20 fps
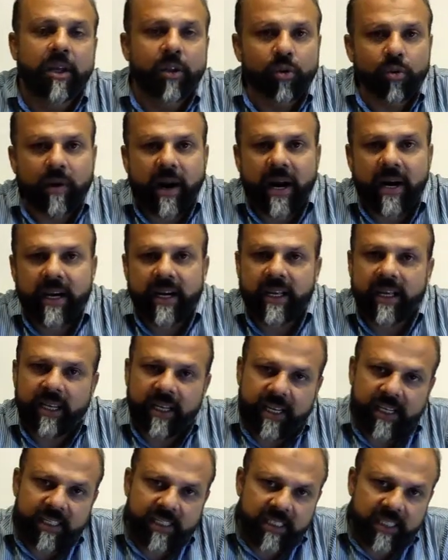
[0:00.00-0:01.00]
तो काइंडली
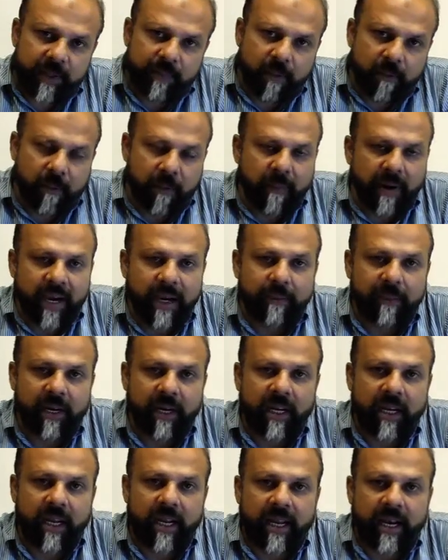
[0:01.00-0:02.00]
ये चीज़ आप अपने माइंड में
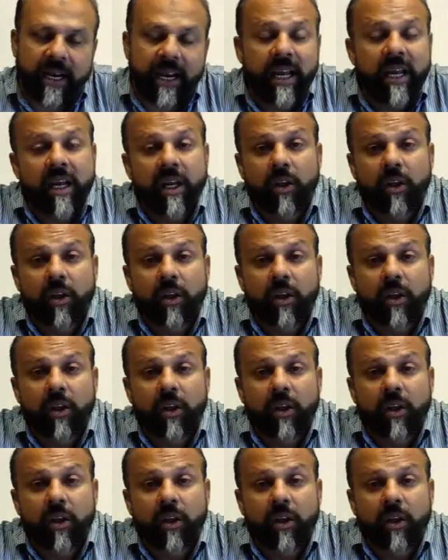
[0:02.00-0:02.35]
रखा करें